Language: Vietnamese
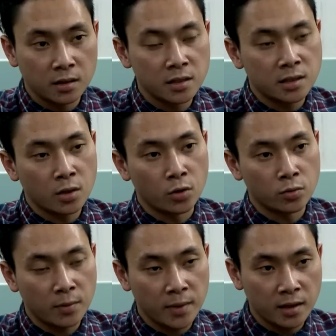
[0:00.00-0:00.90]
như trao đổi chúng ta đã
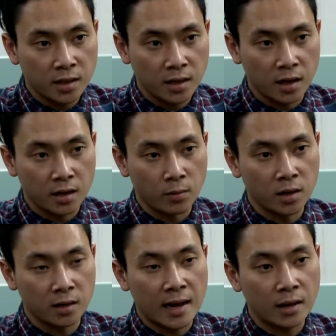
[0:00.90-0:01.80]
biết thì à, động lực
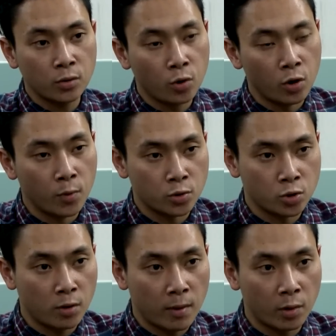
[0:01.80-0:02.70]
đã thu hồi một số quả
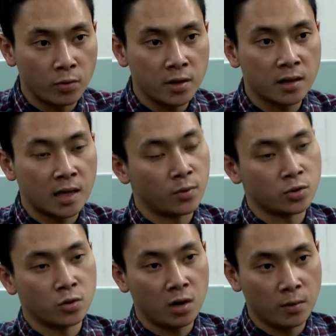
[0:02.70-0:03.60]
bóng ngẫu nhiên tại một số câu lạc
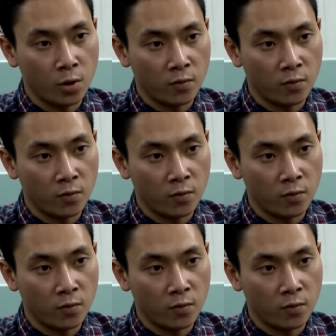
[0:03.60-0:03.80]
bộ